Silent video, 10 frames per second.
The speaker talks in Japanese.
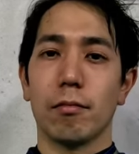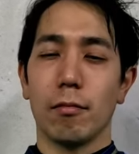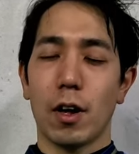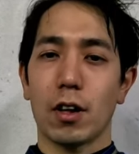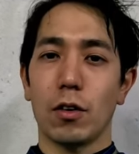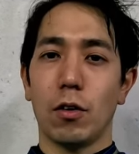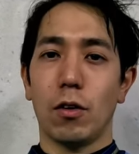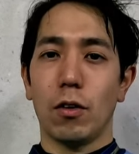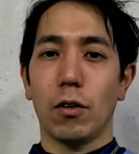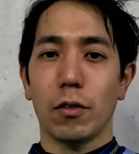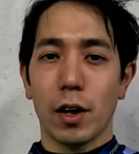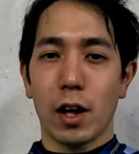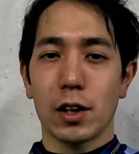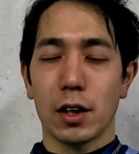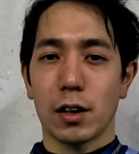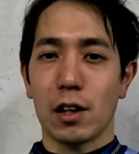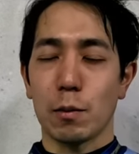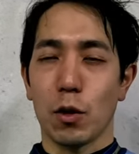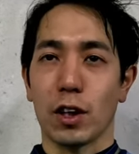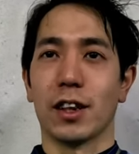昨日ね、走れたら
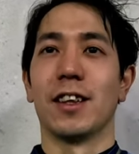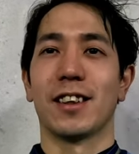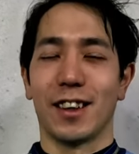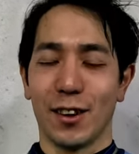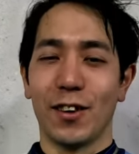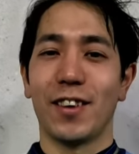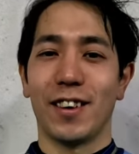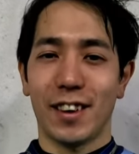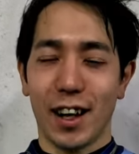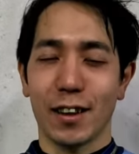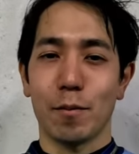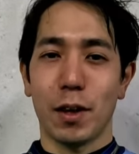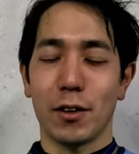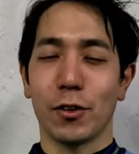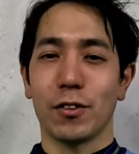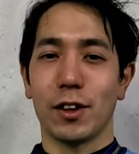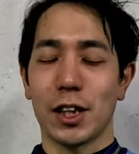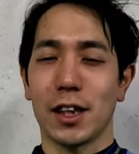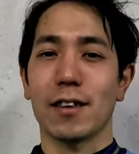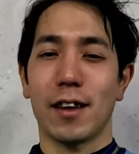一番良かったんですけど、はい、
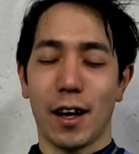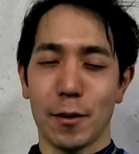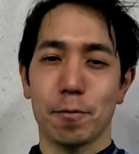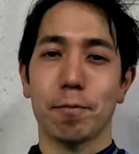嬉しいですね。はい、